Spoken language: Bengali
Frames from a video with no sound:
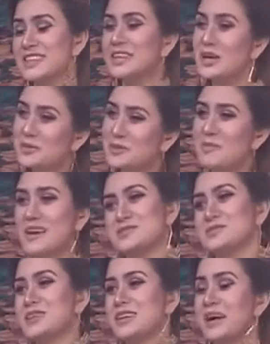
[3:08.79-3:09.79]
তো ব্যস্ততা
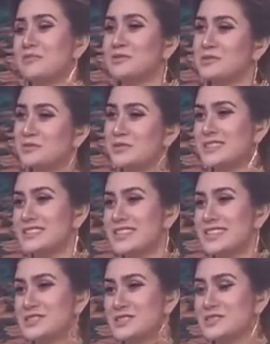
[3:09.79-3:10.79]
কেমন স্টেজ
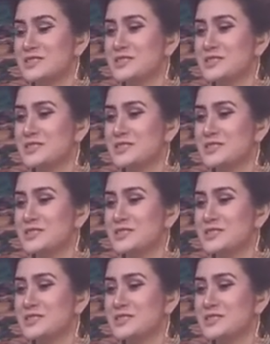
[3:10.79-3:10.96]
শো